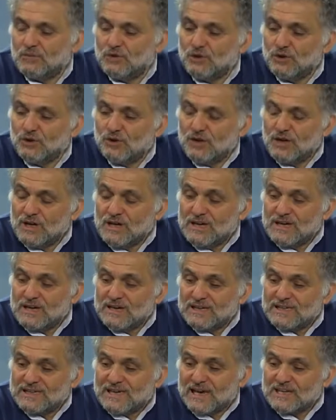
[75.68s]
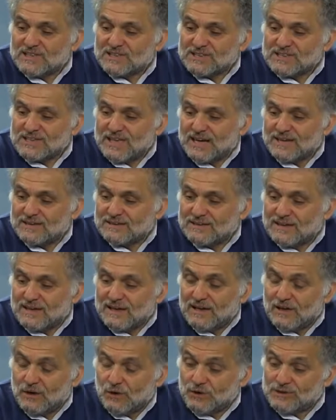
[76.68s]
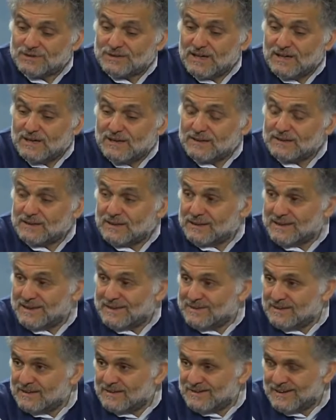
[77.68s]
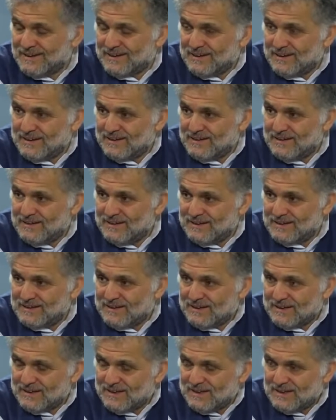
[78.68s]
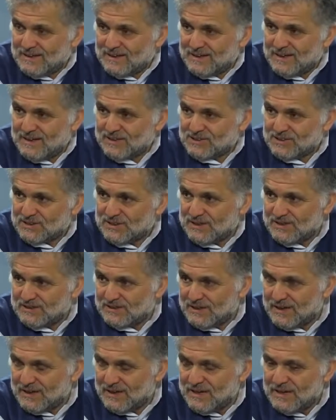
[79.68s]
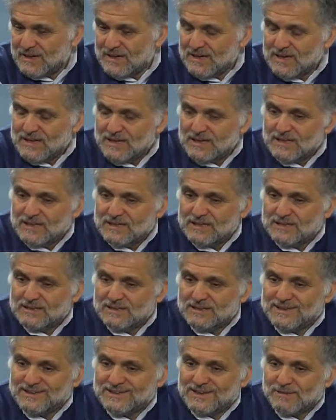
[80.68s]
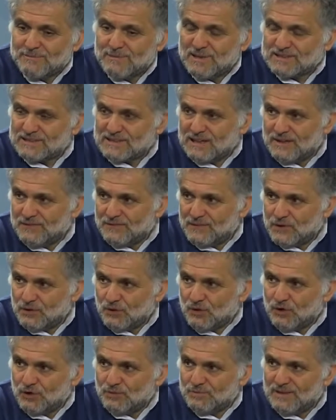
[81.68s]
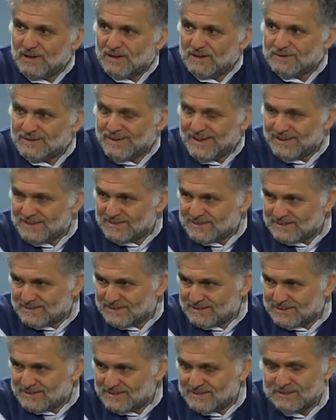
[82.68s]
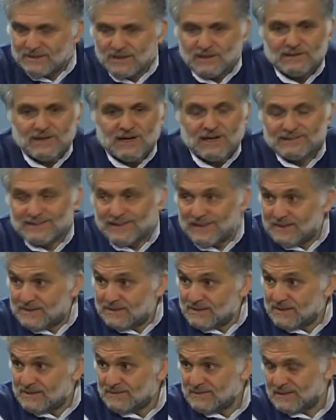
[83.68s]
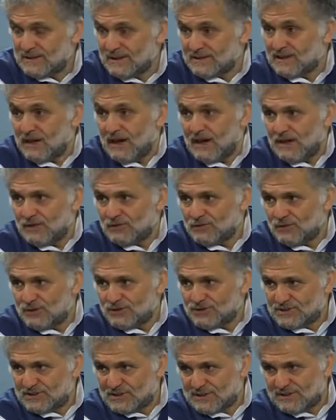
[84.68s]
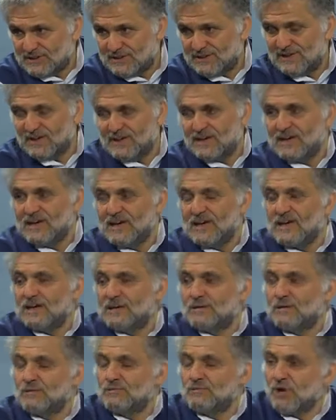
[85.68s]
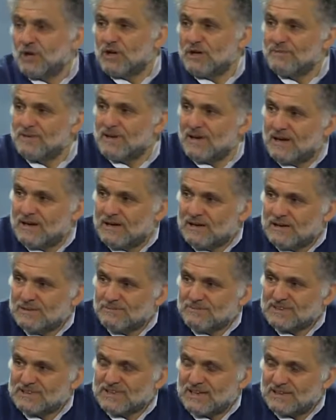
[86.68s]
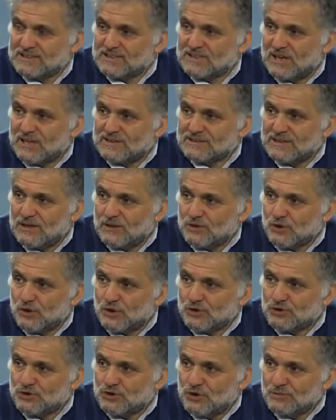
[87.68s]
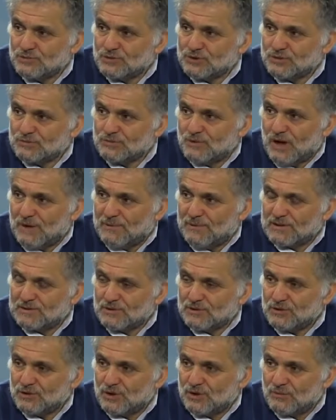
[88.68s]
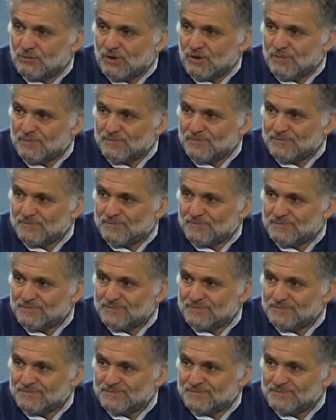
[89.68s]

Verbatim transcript: bu gençlerde, özellikle de dindar ailelerden gelen gençlerde dine mesafe koyma, deist ya da ateist ya da agnostik Böyle bir eğilimi sen şahsen gözlüyor musun? Bu abartılıyor mu? Ee,